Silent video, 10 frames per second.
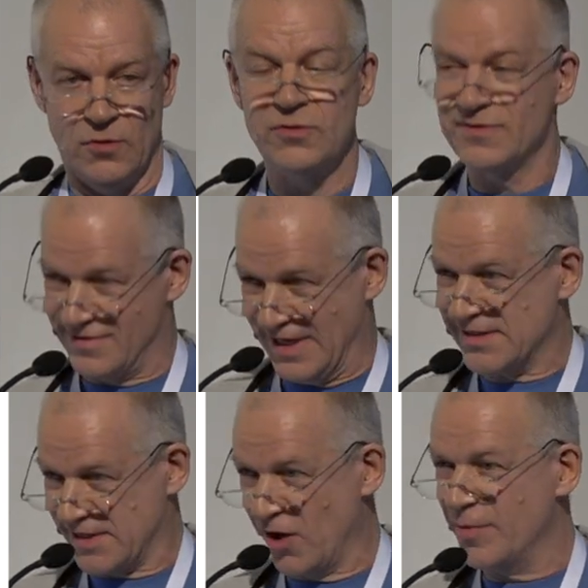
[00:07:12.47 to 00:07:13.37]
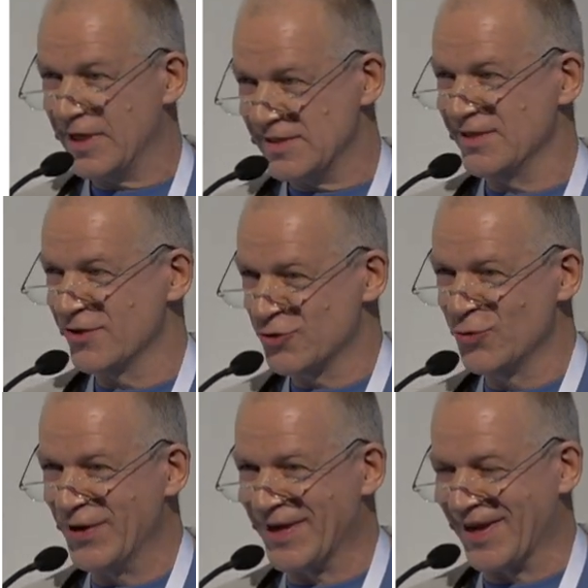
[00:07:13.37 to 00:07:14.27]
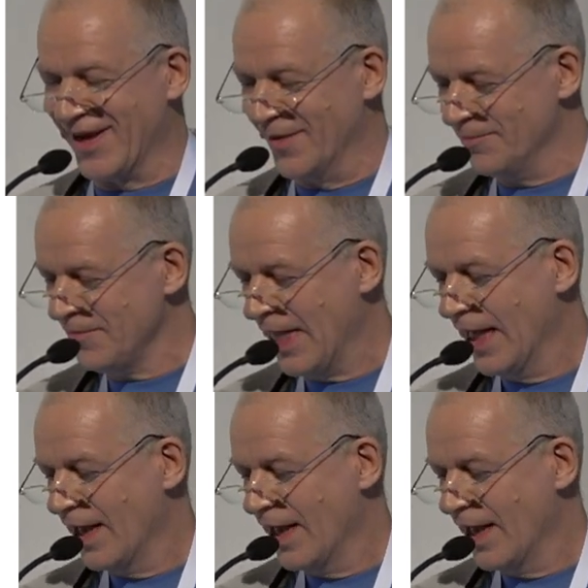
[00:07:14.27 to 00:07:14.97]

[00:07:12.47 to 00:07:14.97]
und das glaube ich ist in der Schule gegeben,